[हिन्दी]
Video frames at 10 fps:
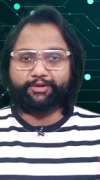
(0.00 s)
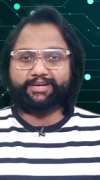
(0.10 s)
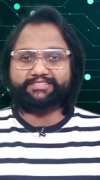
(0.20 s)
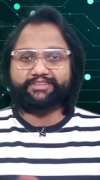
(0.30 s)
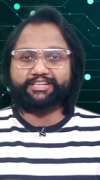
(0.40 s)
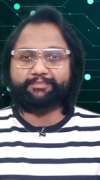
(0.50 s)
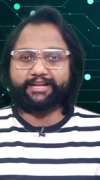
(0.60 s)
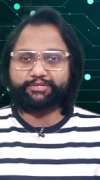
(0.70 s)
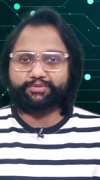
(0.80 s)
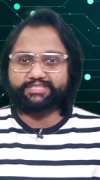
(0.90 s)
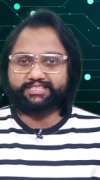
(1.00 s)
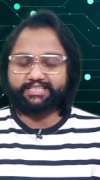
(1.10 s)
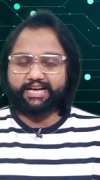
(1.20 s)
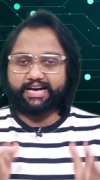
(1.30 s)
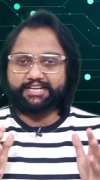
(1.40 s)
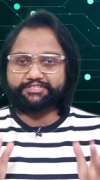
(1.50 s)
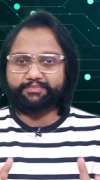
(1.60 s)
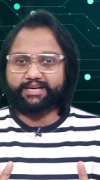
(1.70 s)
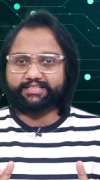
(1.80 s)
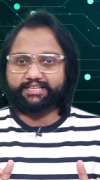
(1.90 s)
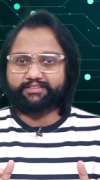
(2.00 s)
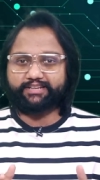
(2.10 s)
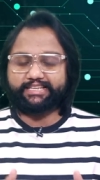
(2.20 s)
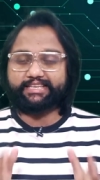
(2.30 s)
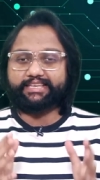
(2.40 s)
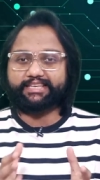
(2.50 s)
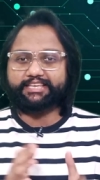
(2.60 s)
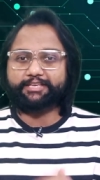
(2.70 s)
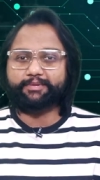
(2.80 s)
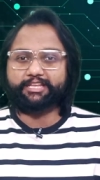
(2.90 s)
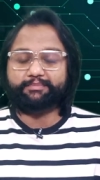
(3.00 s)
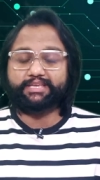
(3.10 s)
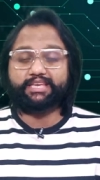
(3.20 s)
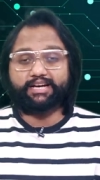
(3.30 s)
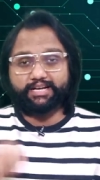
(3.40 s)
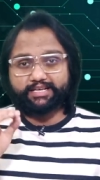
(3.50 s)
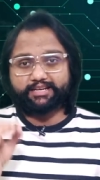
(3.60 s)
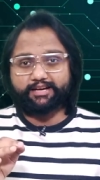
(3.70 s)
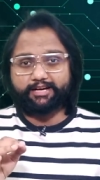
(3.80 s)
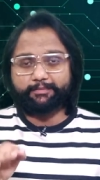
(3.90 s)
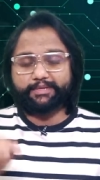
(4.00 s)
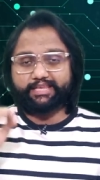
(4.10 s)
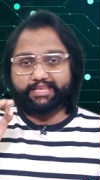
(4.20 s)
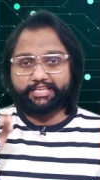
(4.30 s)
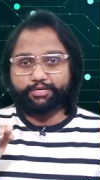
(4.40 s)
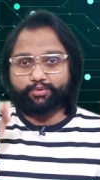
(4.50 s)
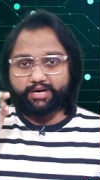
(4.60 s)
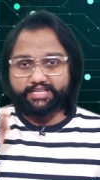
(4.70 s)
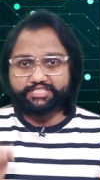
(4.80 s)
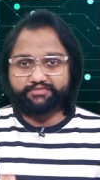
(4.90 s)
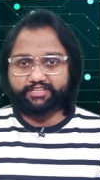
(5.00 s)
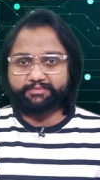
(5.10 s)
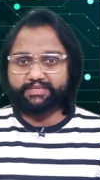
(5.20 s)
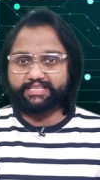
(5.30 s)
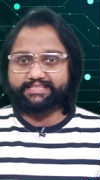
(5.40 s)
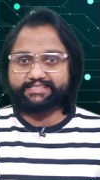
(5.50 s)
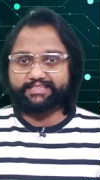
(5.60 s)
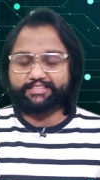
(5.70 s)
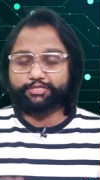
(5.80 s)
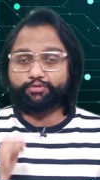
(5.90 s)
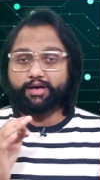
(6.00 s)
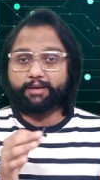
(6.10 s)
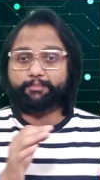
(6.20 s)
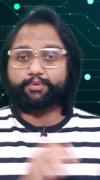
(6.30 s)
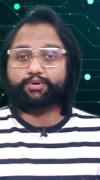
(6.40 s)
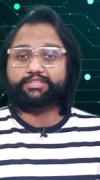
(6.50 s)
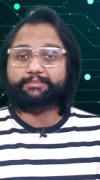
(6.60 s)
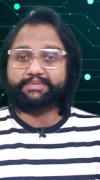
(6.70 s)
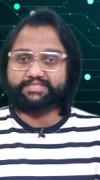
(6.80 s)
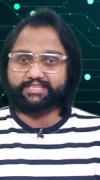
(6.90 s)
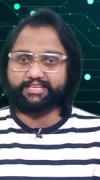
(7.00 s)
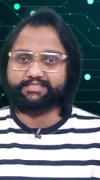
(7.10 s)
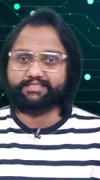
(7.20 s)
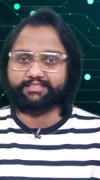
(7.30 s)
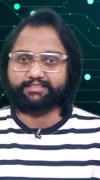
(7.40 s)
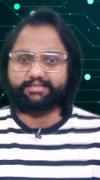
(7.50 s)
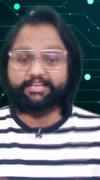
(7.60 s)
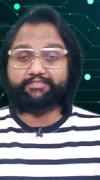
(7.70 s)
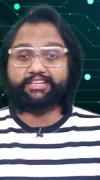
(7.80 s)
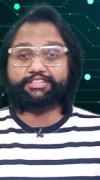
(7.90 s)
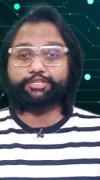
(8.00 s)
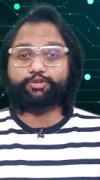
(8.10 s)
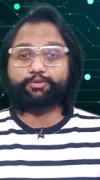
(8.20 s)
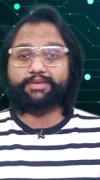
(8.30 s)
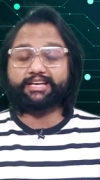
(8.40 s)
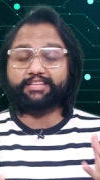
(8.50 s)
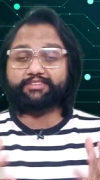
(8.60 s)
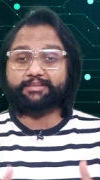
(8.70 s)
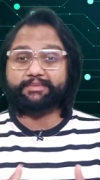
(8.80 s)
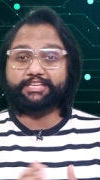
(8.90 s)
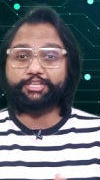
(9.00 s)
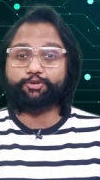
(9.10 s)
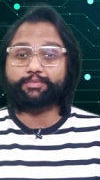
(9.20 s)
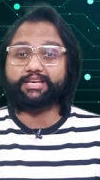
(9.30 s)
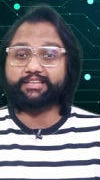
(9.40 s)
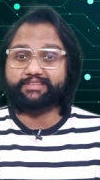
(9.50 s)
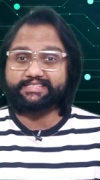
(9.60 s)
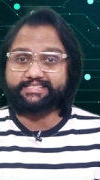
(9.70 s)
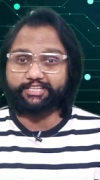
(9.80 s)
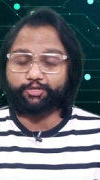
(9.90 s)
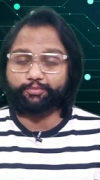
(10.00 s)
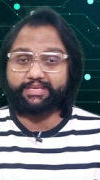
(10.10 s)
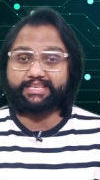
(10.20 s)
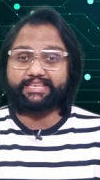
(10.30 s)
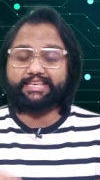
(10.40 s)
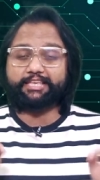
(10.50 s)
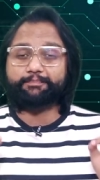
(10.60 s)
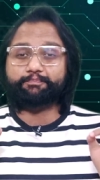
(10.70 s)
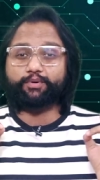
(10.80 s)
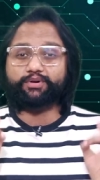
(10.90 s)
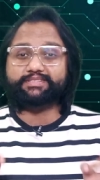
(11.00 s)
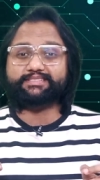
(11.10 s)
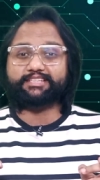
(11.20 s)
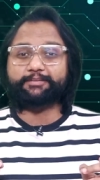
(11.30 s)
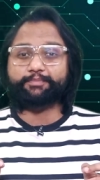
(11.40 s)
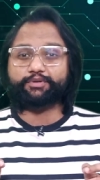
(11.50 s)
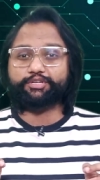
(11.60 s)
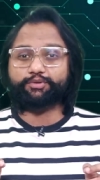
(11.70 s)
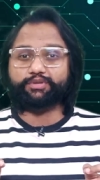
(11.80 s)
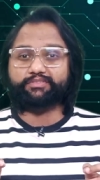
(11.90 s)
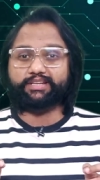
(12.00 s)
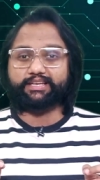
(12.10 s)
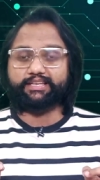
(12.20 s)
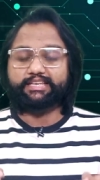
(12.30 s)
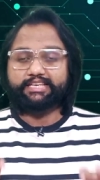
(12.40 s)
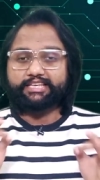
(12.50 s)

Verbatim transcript: हेलो गाइस वेलकम बैक टू द चैनल आज हम बात करने वाले हैं एआई के बारे में कि अगर आप एआई को आज के वक्त में नहीं सीखते तो आप बहुत ही पीछे रह जाएंगे आने वाले दिनों में आने वाले महीनों में आने वाले सालों में एआई बहुत ही ज़्यादा इंपॉर्टेंट होने वाला है